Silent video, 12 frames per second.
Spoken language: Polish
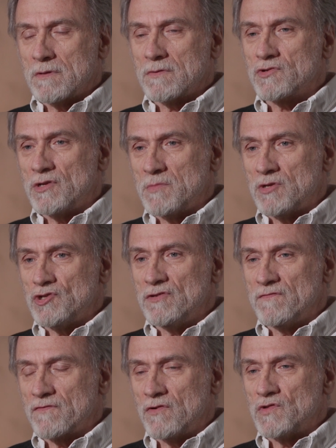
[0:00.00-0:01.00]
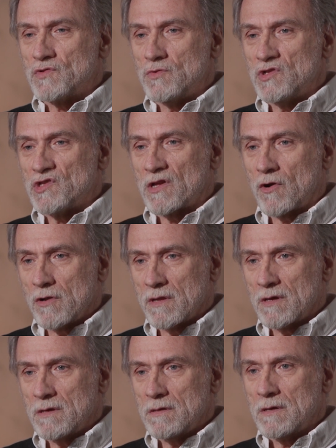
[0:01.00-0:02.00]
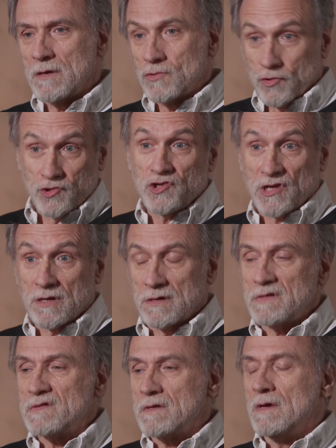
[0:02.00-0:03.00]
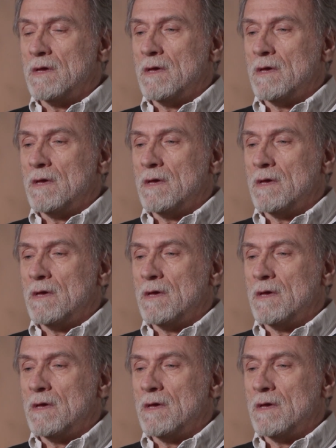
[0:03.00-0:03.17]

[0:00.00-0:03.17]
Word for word: Ono się mieści w końcu ulicy Rolnej, do dzisiaj jest.